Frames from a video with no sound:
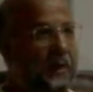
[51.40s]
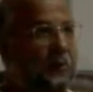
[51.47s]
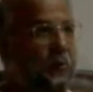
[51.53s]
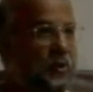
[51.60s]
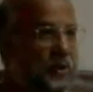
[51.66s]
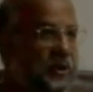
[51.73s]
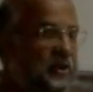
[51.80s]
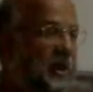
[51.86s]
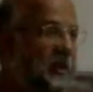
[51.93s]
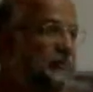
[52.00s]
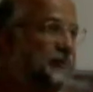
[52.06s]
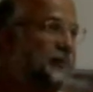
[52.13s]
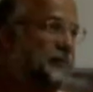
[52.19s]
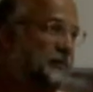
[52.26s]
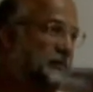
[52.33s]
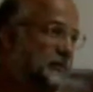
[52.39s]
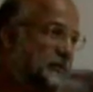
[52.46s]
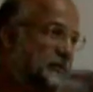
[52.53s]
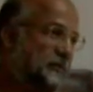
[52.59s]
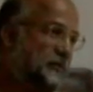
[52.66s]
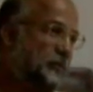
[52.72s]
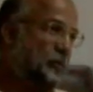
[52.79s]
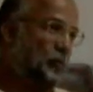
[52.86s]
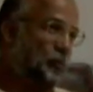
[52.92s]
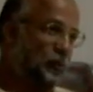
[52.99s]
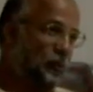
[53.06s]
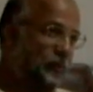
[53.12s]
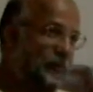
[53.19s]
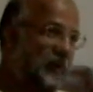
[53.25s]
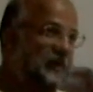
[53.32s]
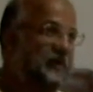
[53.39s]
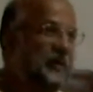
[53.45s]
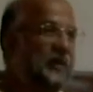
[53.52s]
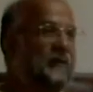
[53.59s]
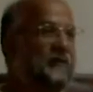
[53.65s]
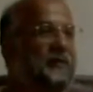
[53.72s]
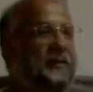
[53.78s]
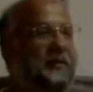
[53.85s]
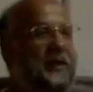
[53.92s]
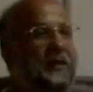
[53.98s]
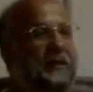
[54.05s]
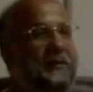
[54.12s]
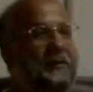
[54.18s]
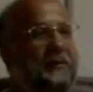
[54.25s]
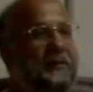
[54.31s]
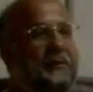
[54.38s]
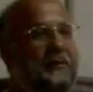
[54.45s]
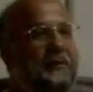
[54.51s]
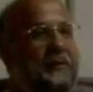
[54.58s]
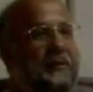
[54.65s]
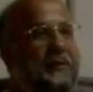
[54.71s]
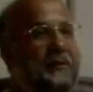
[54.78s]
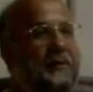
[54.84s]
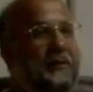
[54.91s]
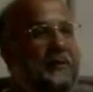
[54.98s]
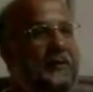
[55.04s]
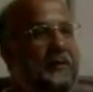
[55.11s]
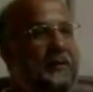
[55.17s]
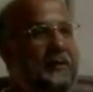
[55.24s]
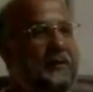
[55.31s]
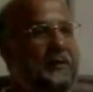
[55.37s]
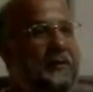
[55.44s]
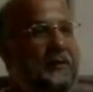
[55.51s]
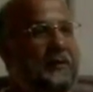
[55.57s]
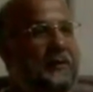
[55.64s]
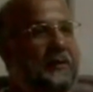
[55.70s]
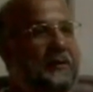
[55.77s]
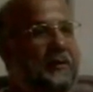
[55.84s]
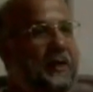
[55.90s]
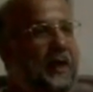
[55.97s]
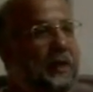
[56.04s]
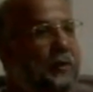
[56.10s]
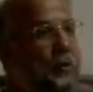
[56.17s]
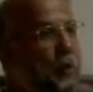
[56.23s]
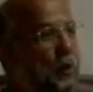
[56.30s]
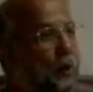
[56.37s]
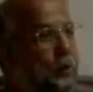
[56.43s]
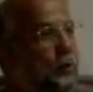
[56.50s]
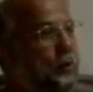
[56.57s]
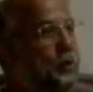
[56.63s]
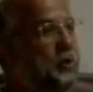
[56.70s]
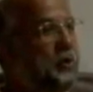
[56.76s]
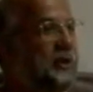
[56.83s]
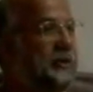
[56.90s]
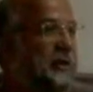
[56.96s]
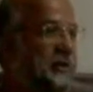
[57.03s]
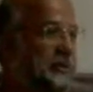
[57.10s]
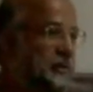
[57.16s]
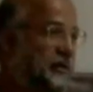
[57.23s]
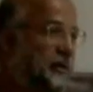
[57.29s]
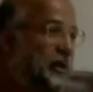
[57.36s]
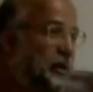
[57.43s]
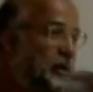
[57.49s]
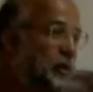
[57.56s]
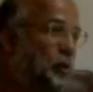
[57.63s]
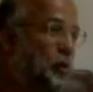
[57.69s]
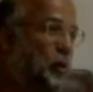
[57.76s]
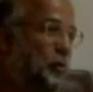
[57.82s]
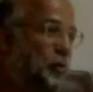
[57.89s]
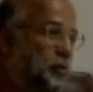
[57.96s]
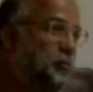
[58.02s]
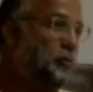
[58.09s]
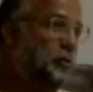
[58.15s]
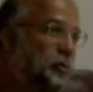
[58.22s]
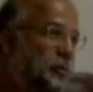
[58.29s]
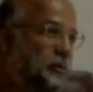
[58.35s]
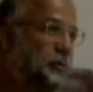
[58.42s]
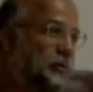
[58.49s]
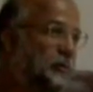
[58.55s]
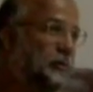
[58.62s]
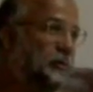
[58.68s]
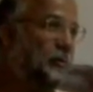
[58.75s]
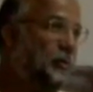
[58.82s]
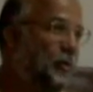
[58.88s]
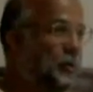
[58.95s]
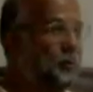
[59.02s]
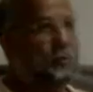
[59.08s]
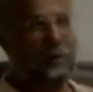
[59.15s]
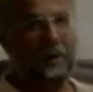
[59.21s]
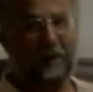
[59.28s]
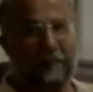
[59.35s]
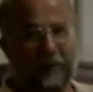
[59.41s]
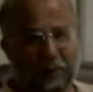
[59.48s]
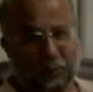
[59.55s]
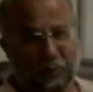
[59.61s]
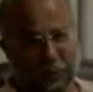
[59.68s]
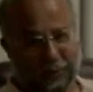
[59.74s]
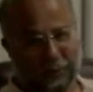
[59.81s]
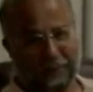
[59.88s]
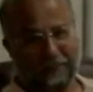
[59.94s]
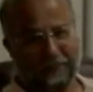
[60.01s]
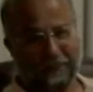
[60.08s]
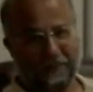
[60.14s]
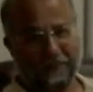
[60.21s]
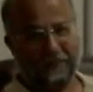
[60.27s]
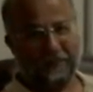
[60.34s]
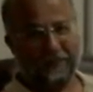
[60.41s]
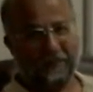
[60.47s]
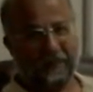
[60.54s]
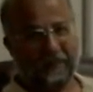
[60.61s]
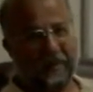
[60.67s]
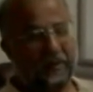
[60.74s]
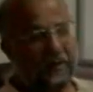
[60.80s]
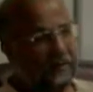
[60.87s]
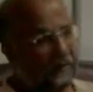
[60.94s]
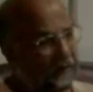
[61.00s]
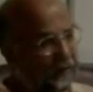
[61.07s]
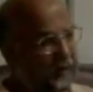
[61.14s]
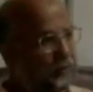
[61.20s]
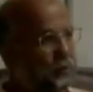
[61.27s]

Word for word: Bu kitap bu ümmet tarafından e, layık olduğu kadar ilgi görmüş müdür? Onu söylemek zor. Fakat